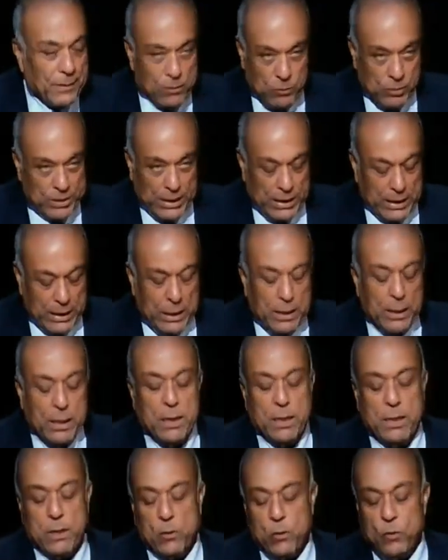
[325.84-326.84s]
هو ده
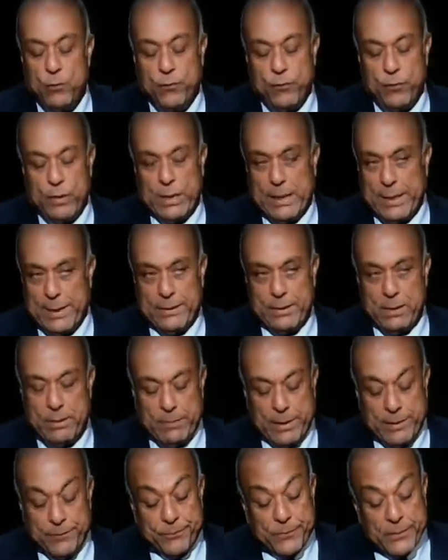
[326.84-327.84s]
الخوف الى حد
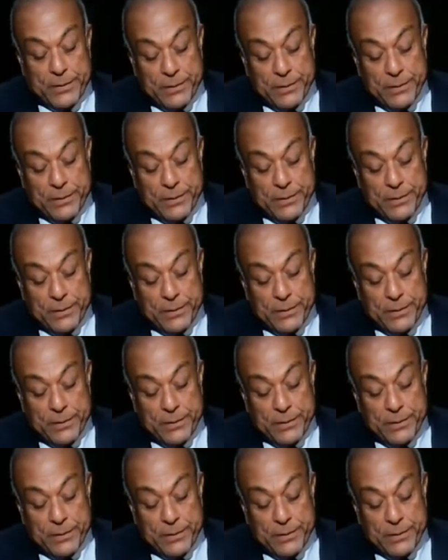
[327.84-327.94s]
ما